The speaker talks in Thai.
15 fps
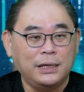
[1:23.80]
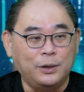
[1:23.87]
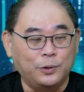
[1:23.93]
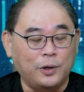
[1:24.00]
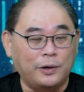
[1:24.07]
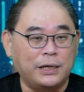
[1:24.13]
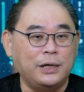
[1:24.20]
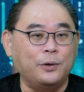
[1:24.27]
Q
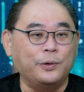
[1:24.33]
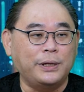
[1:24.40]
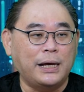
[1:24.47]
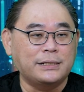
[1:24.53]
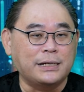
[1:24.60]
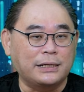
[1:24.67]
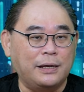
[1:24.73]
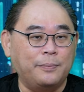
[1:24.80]
ต่อ Q เนี่ย
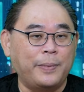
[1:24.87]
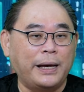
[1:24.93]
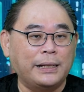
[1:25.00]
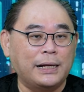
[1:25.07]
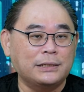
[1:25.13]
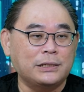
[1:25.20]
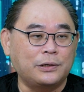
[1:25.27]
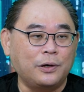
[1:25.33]
จากนี้ไป
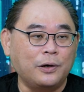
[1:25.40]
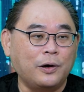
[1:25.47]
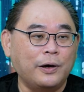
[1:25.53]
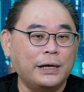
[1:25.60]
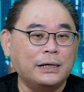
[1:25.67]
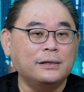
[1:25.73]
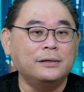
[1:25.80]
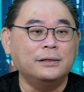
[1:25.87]
น่าจะค่
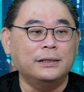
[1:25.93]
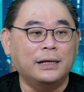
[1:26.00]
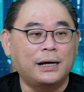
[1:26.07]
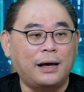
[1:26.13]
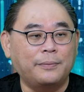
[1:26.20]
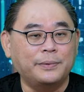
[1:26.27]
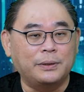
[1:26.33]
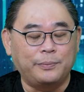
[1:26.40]
อย ๆ ขึ้นนะค
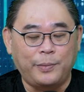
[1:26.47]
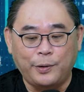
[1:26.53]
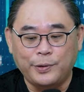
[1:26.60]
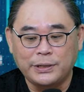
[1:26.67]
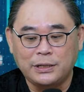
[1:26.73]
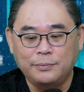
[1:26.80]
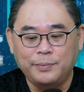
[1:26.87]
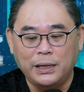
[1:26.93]
รับ ถึงแม้
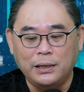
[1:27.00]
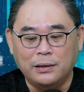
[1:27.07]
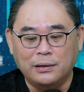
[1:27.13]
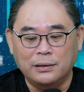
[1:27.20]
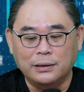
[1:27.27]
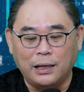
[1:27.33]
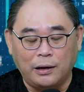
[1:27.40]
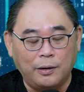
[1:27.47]
ว่าขึ้นไม่เย
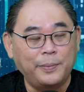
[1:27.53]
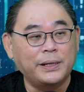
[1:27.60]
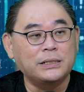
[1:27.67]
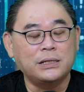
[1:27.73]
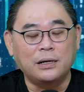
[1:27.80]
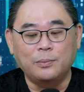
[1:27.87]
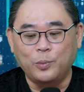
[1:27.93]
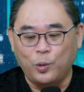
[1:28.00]
อะแต่ก็เป็น
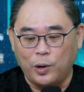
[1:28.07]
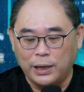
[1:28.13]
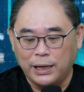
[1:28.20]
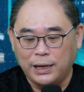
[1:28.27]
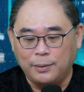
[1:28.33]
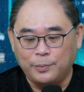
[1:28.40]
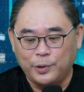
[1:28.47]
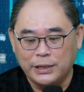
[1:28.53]
เชิงบวกให้
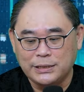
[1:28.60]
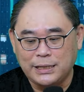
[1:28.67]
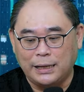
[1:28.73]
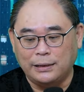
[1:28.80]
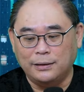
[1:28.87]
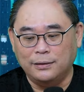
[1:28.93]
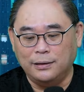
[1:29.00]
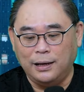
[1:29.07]
กับบริษัท
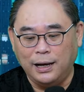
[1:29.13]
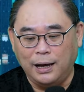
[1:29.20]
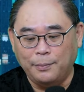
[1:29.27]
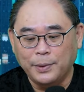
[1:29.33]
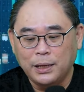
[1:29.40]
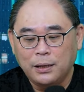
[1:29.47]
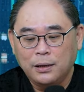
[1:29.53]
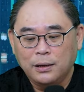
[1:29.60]
นะครับ
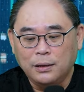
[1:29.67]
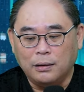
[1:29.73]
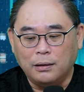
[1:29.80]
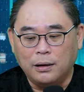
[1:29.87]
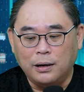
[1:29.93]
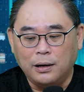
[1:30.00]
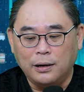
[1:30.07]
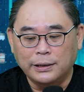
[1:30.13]
แล้ว
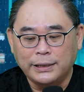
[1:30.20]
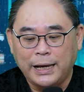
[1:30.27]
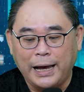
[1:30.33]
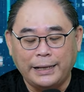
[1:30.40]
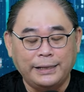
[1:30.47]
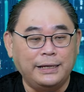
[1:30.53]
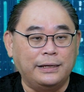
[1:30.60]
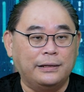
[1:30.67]
ก็
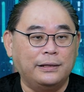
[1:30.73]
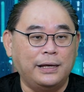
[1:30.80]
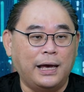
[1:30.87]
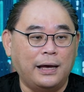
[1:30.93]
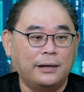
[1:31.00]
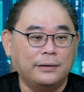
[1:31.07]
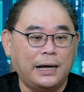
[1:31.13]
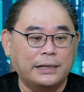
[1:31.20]
ฐานหินเนี่
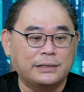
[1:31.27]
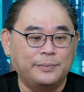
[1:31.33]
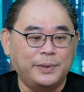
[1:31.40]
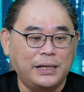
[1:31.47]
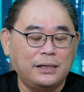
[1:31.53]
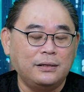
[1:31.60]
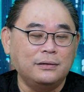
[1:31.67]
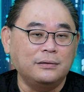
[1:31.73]
ยอาจจะมี
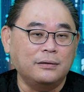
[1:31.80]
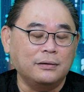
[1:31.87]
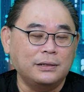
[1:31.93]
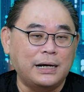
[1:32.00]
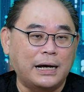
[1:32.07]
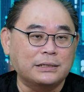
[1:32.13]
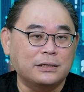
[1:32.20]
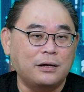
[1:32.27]
นิดนึงก็คื
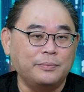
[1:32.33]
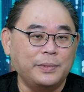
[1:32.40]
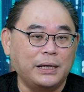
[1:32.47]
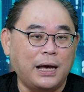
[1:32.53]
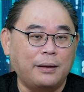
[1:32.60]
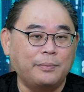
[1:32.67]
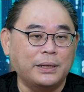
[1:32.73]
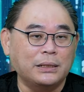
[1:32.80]
ออาจจะต้องมี
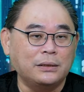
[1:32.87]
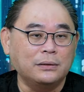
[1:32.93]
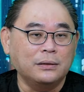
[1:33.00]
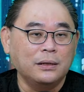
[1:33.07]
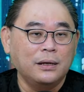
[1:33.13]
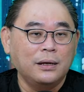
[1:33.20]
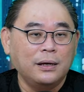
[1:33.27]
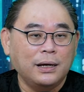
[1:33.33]
การบันทึก
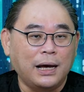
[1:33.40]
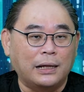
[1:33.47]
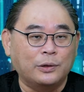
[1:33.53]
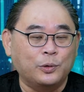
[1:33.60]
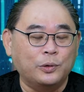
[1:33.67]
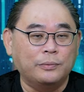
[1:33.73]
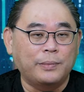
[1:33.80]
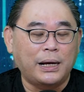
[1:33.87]
ขาด
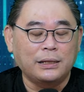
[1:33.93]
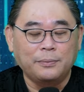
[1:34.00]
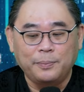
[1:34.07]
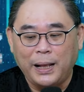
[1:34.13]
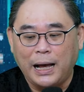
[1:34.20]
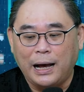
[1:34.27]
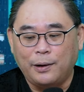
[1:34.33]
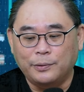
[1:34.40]
ทุนบ้างหรือ
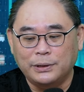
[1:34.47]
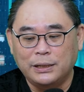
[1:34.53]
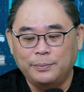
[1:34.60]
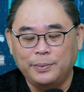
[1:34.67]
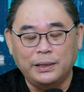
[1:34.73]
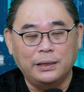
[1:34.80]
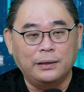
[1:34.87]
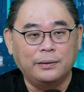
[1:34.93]
เปล่า ที่
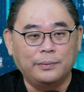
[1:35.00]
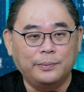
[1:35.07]
ปี